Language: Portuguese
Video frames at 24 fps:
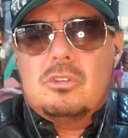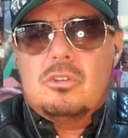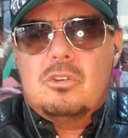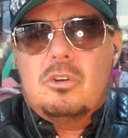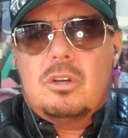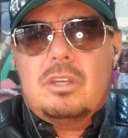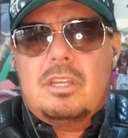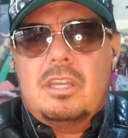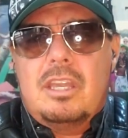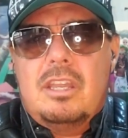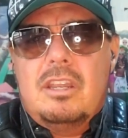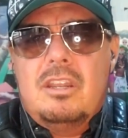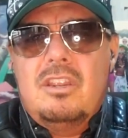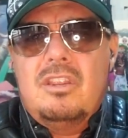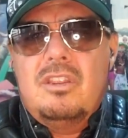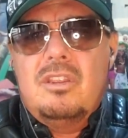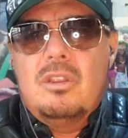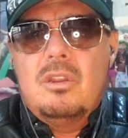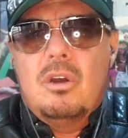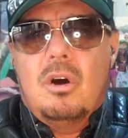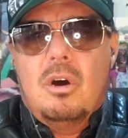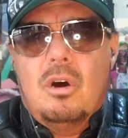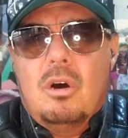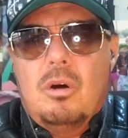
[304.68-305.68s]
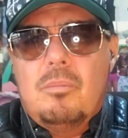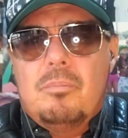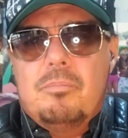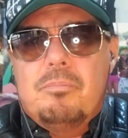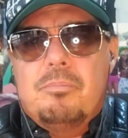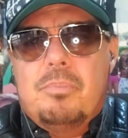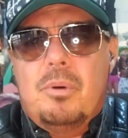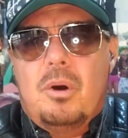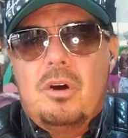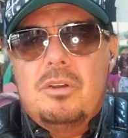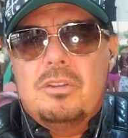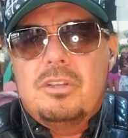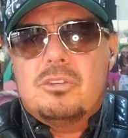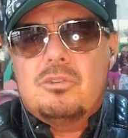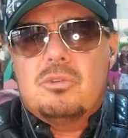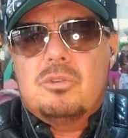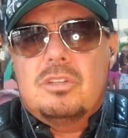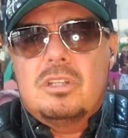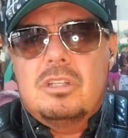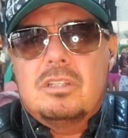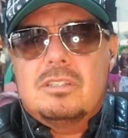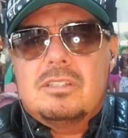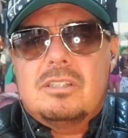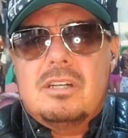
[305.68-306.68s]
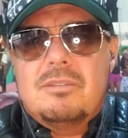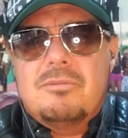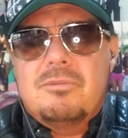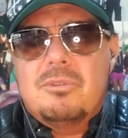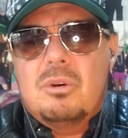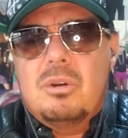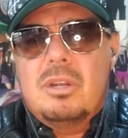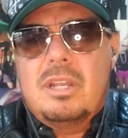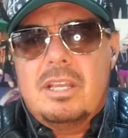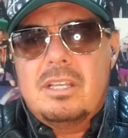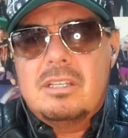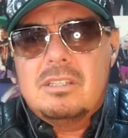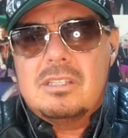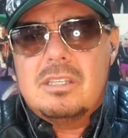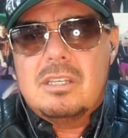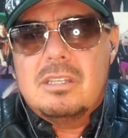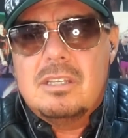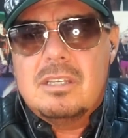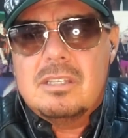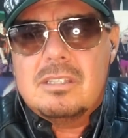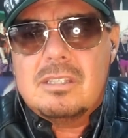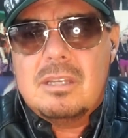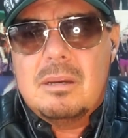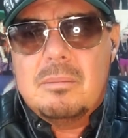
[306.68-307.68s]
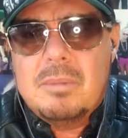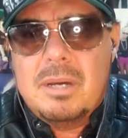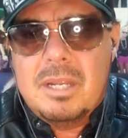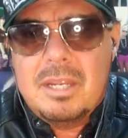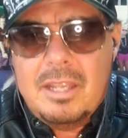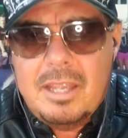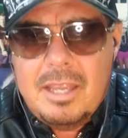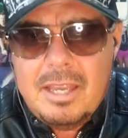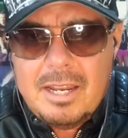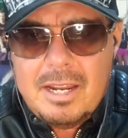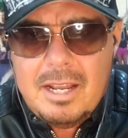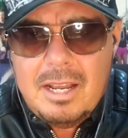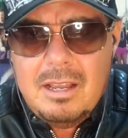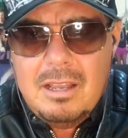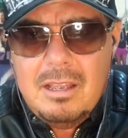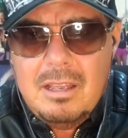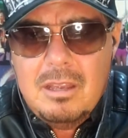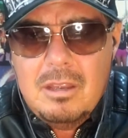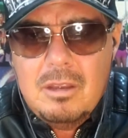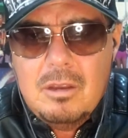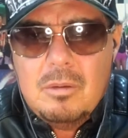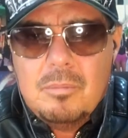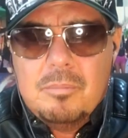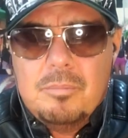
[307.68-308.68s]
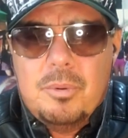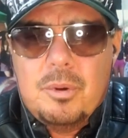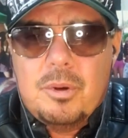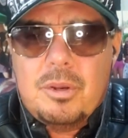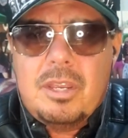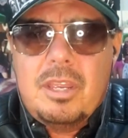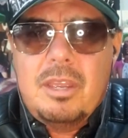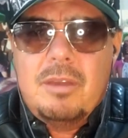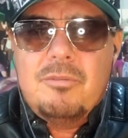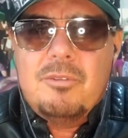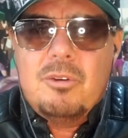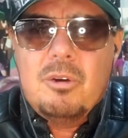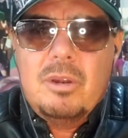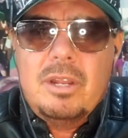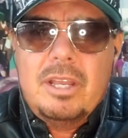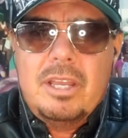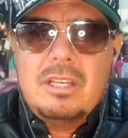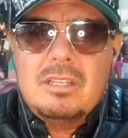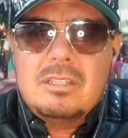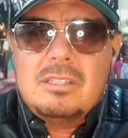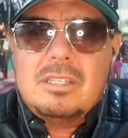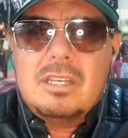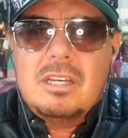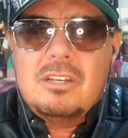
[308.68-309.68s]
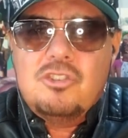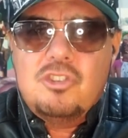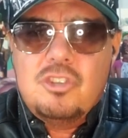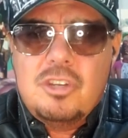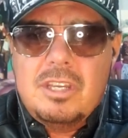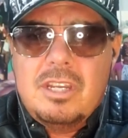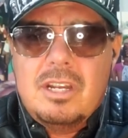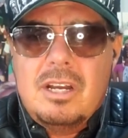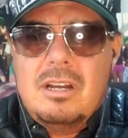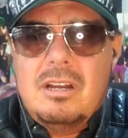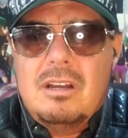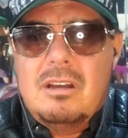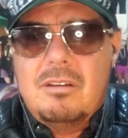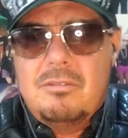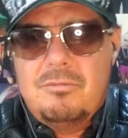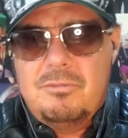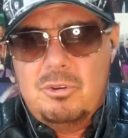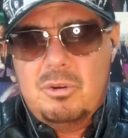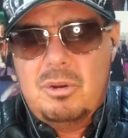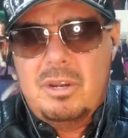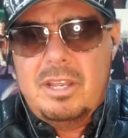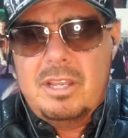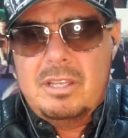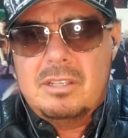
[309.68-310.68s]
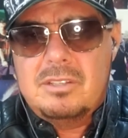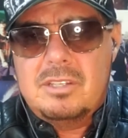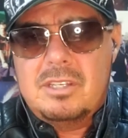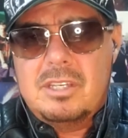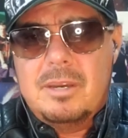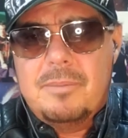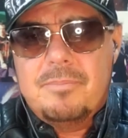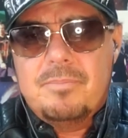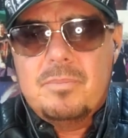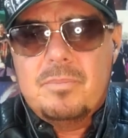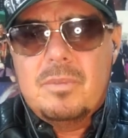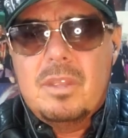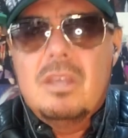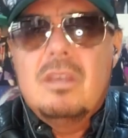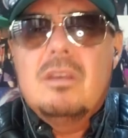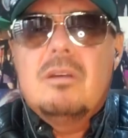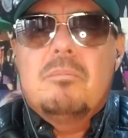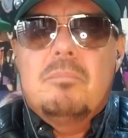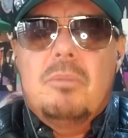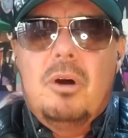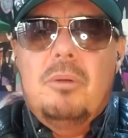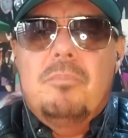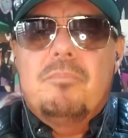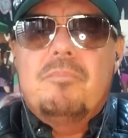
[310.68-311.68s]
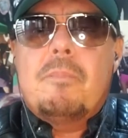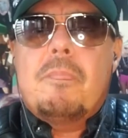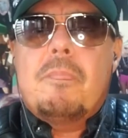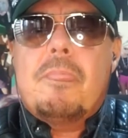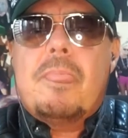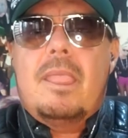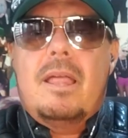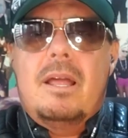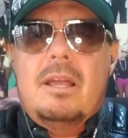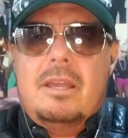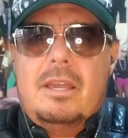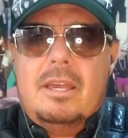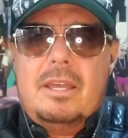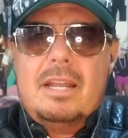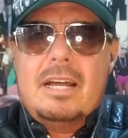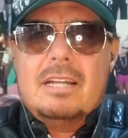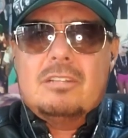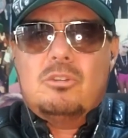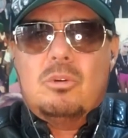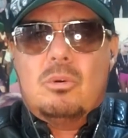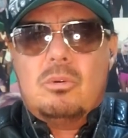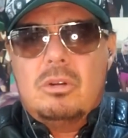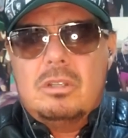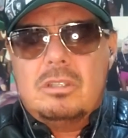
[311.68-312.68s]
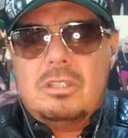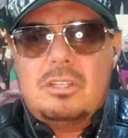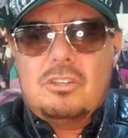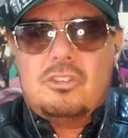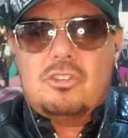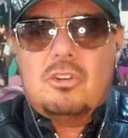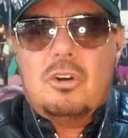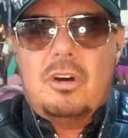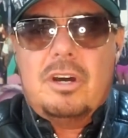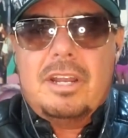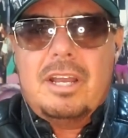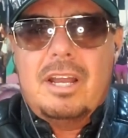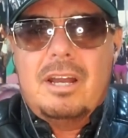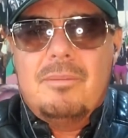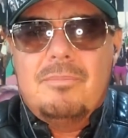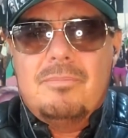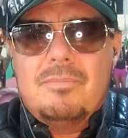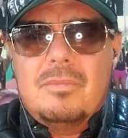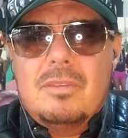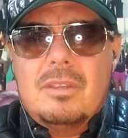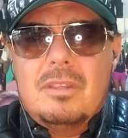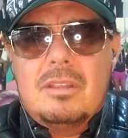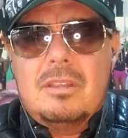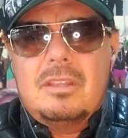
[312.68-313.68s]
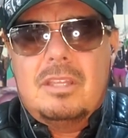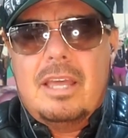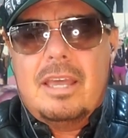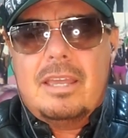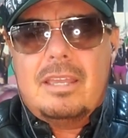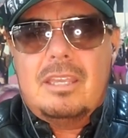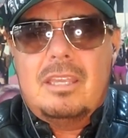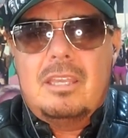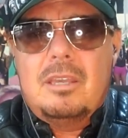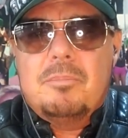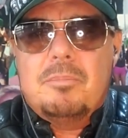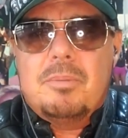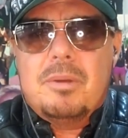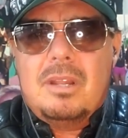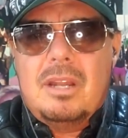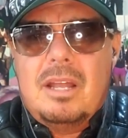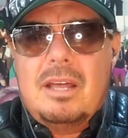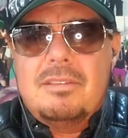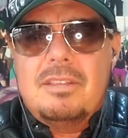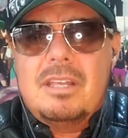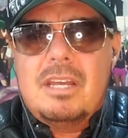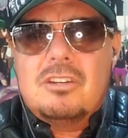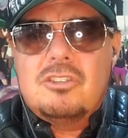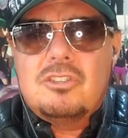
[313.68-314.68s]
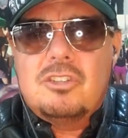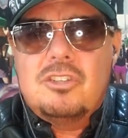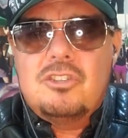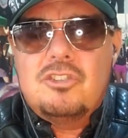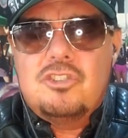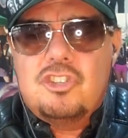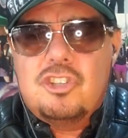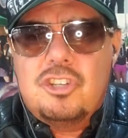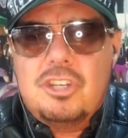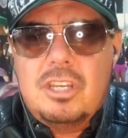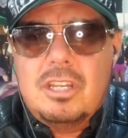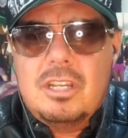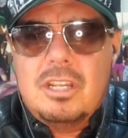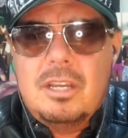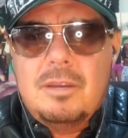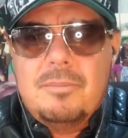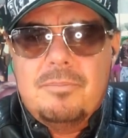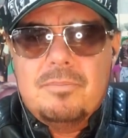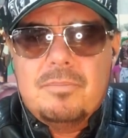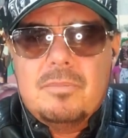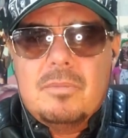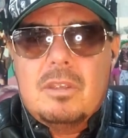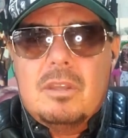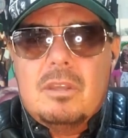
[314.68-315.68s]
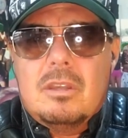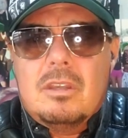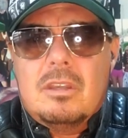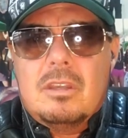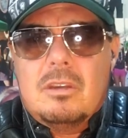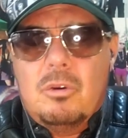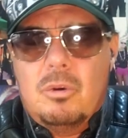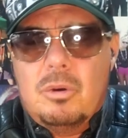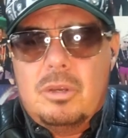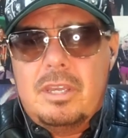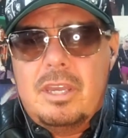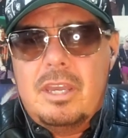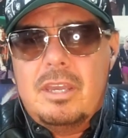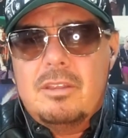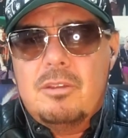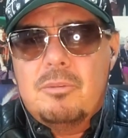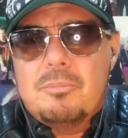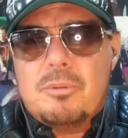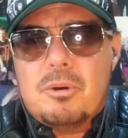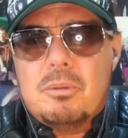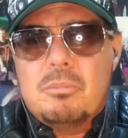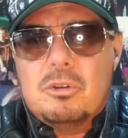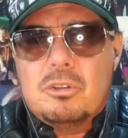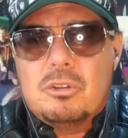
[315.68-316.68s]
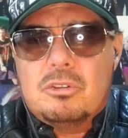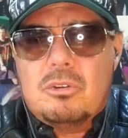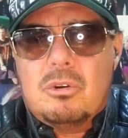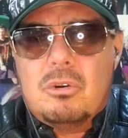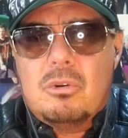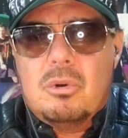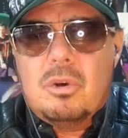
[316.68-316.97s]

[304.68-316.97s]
Só que não pode se utilizar violência dessa maneira, porque violência gera violência. Bom, Renato, conta a história da equipe lá de Argentina, ok, do promotor